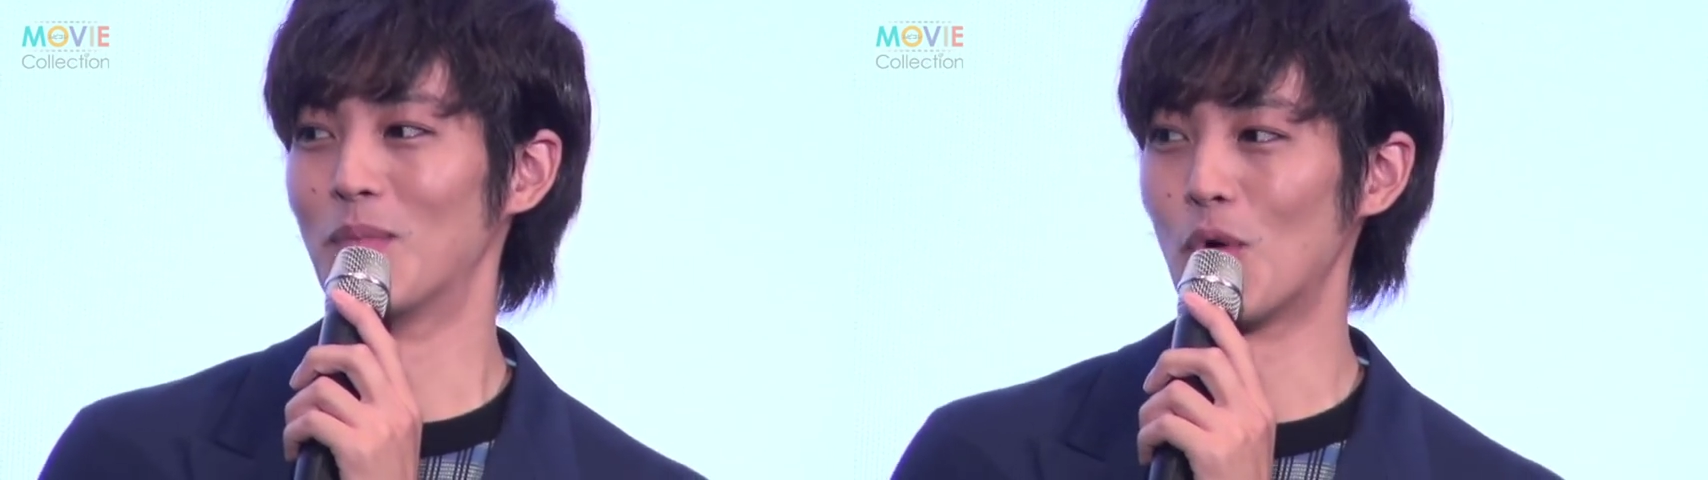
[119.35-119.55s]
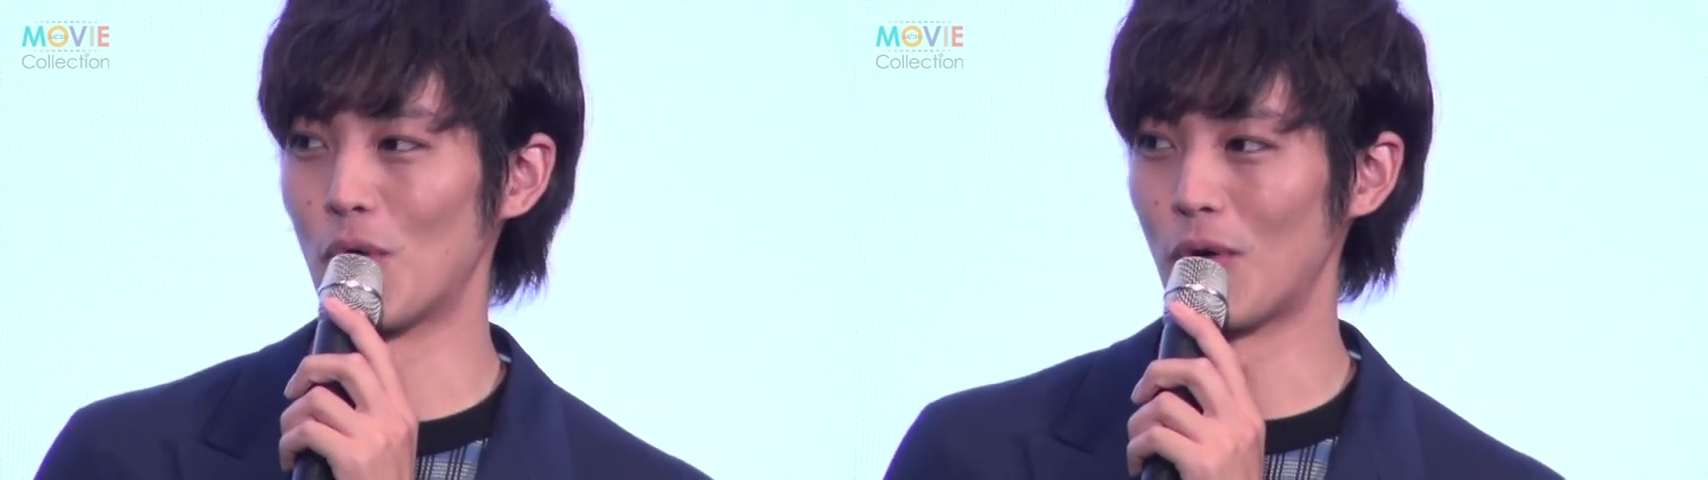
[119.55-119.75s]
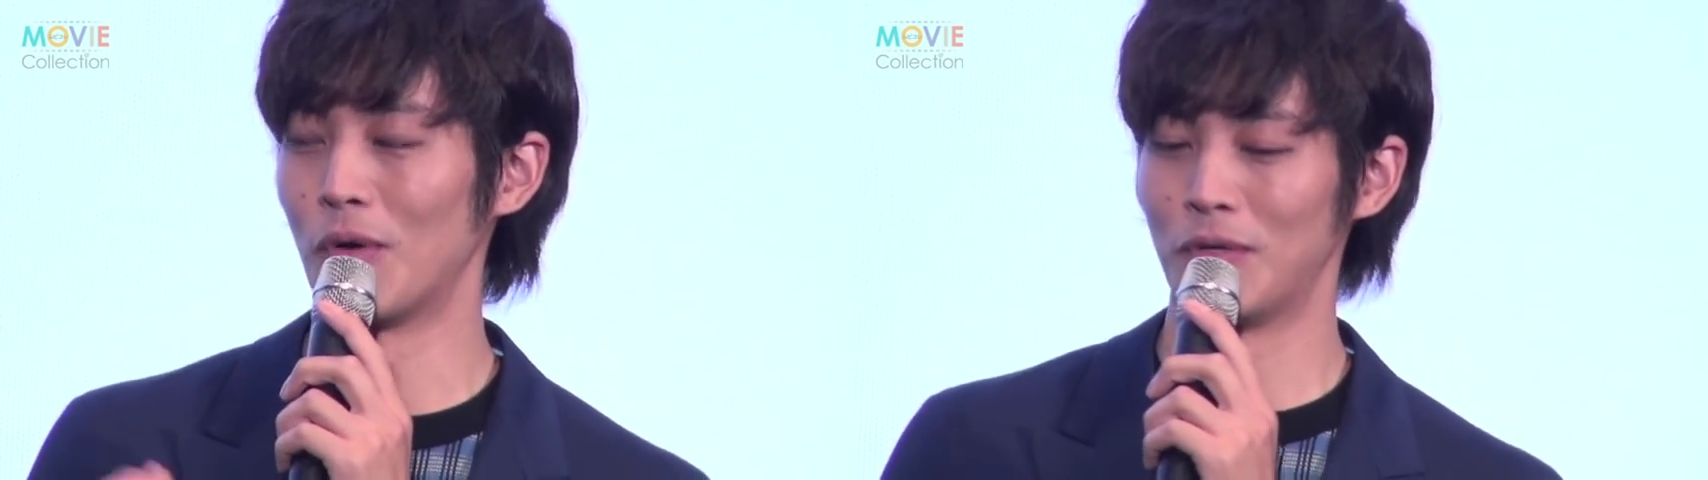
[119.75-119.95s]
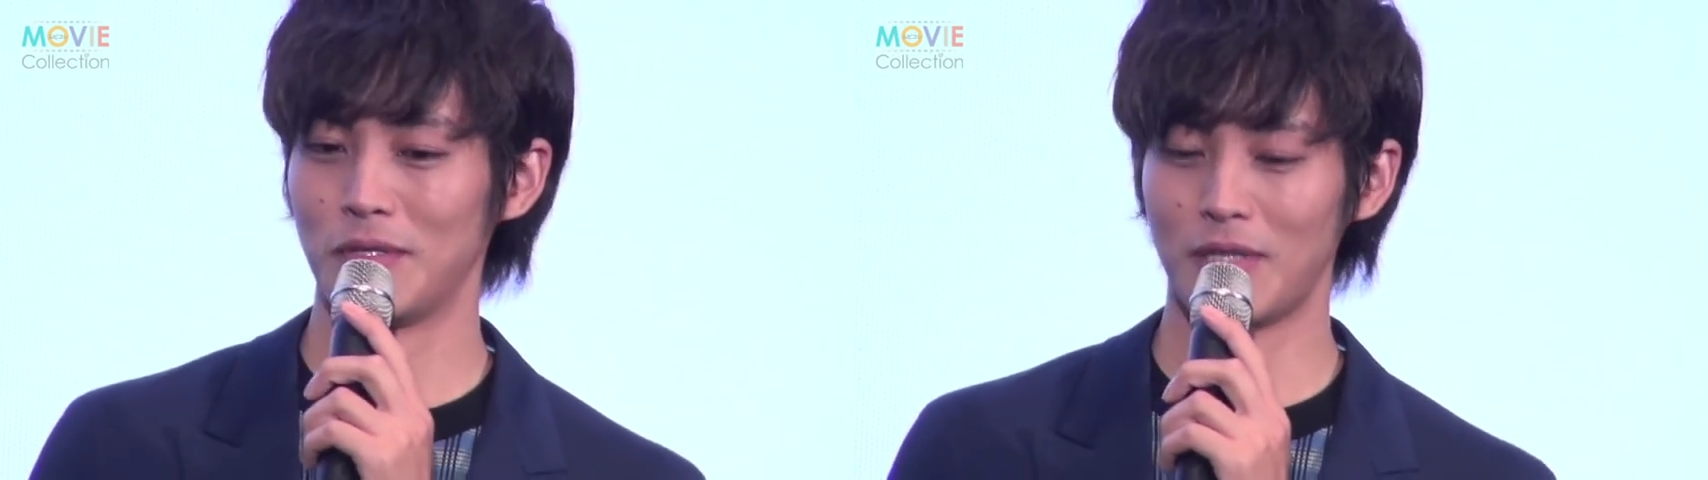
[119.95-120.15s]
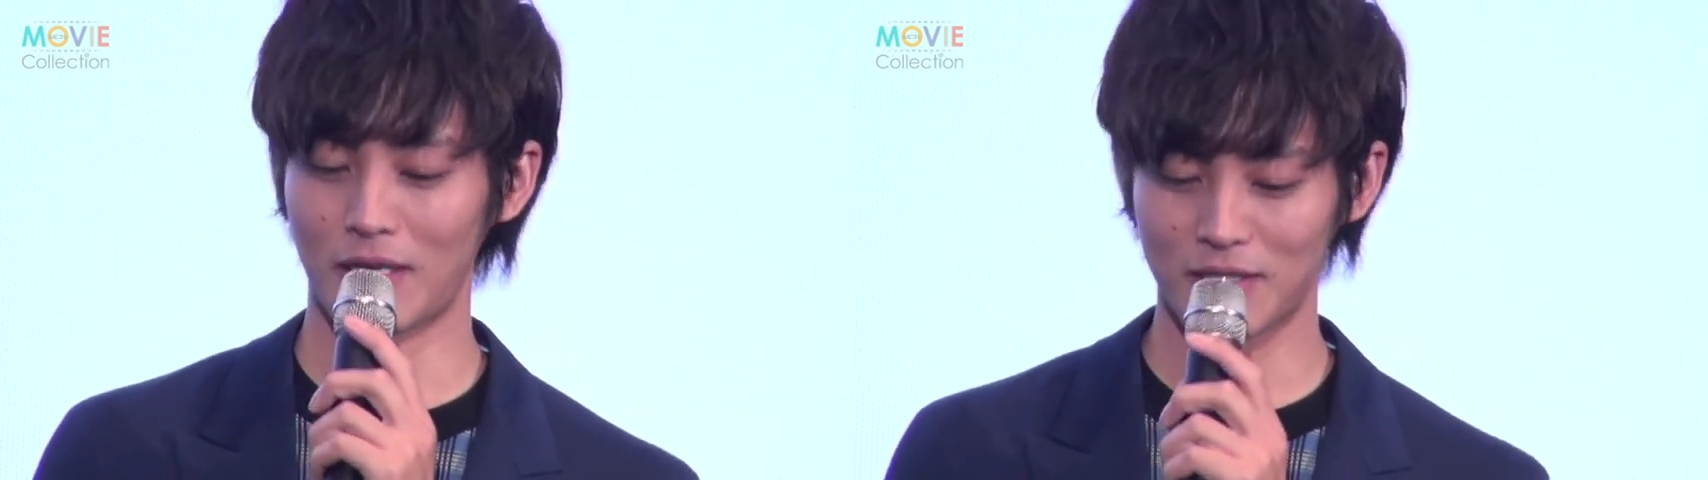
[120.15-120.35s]
も
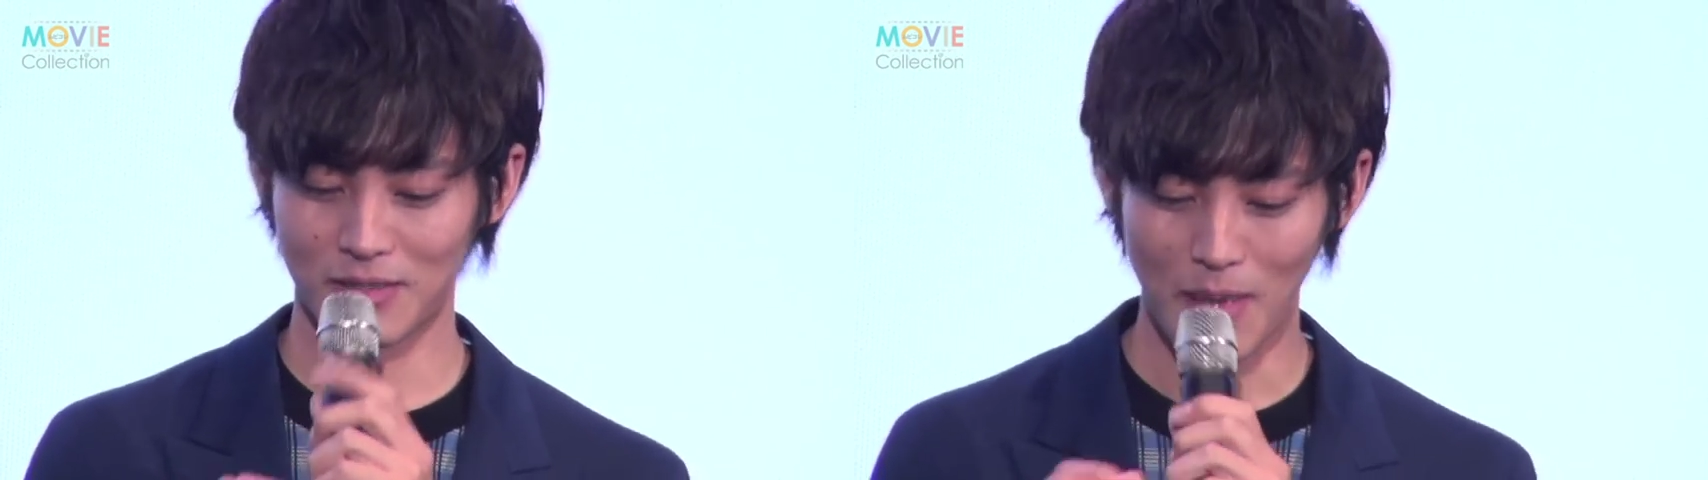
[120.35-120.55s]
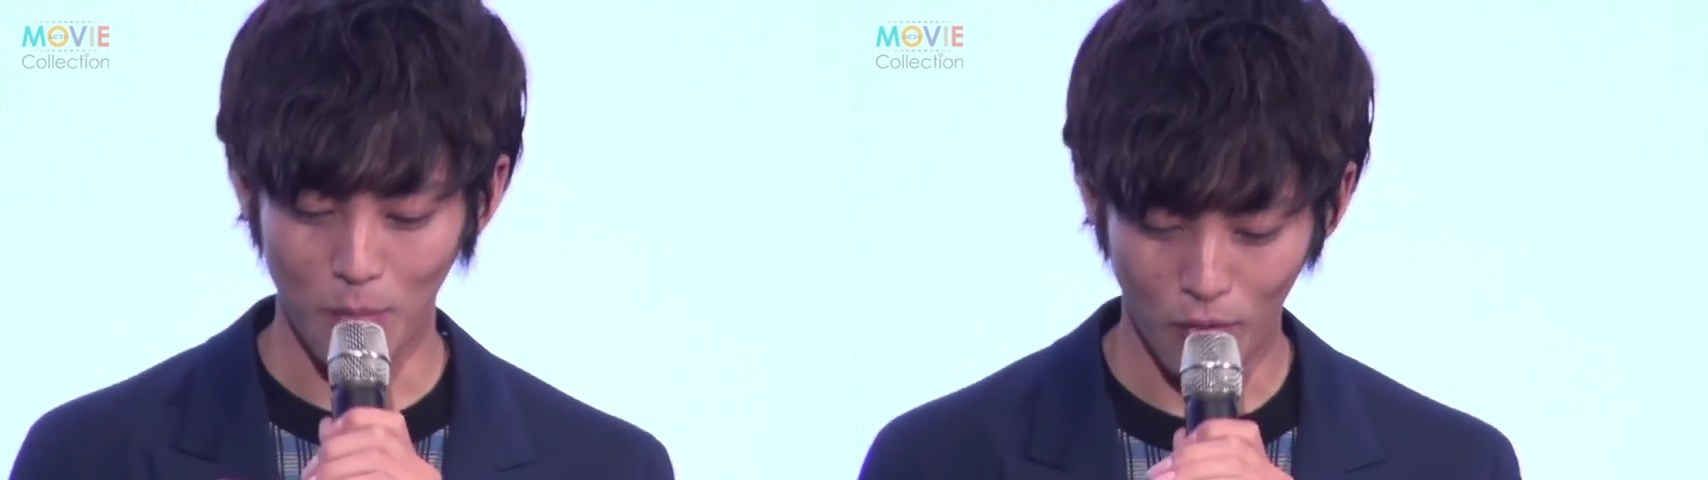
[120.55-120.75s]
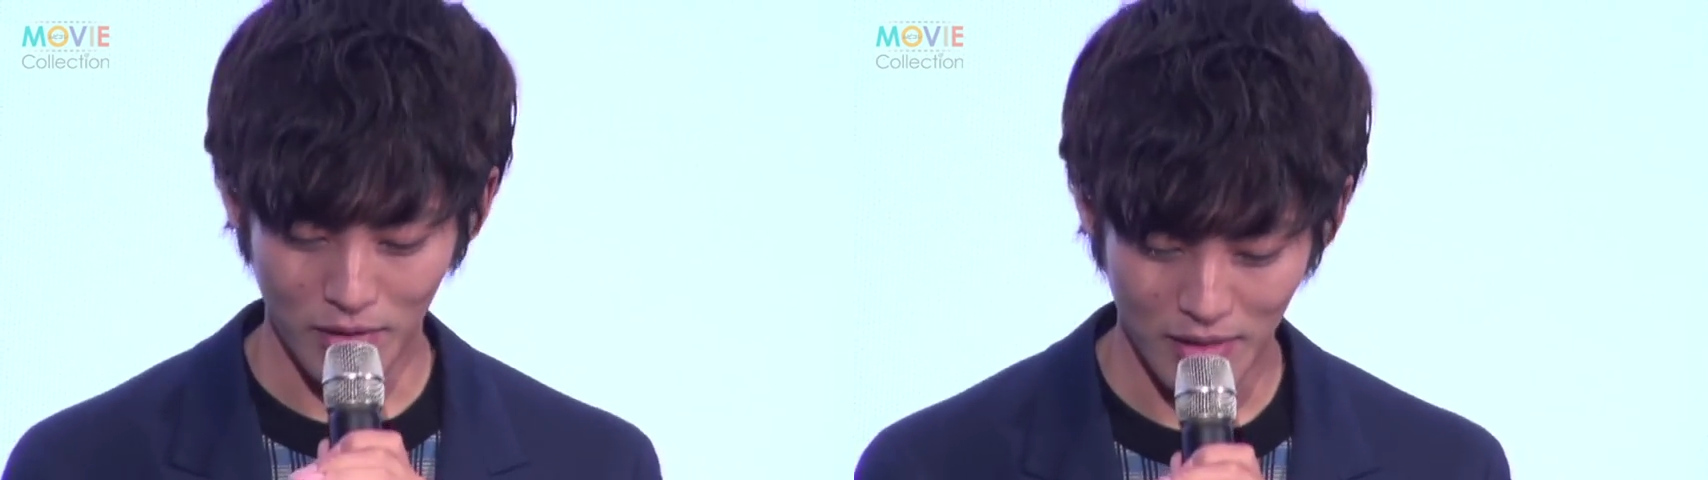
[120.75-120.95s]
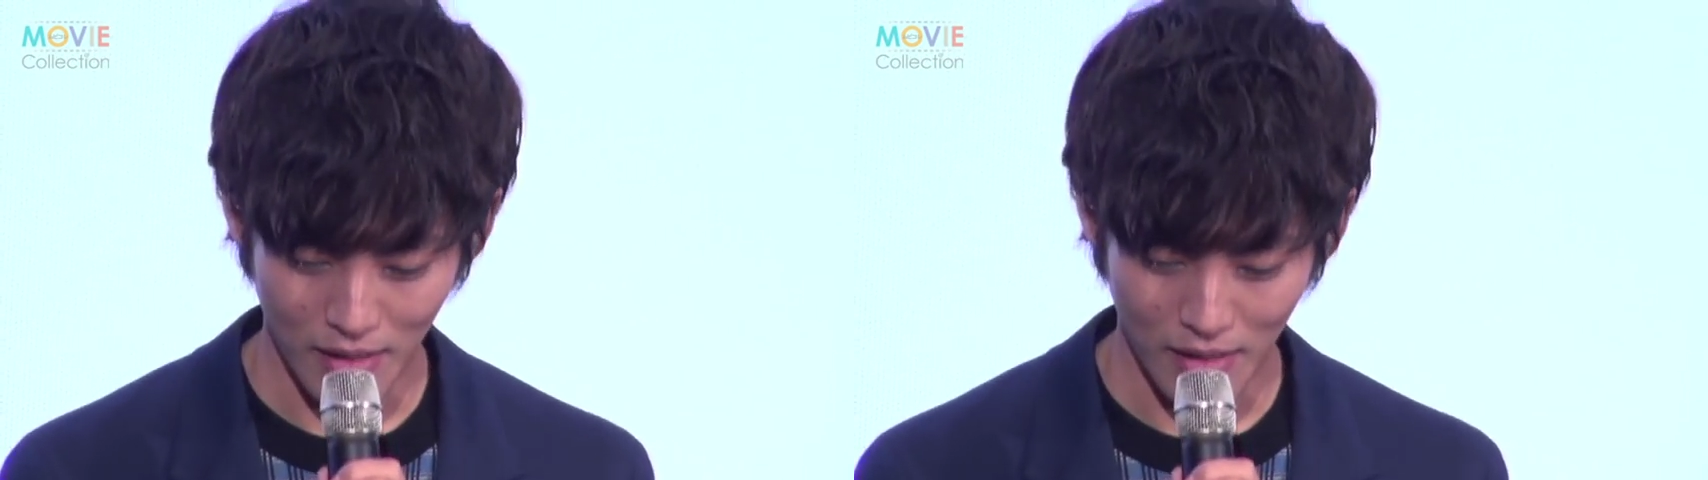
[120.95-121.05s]
うなんか爪もこうやって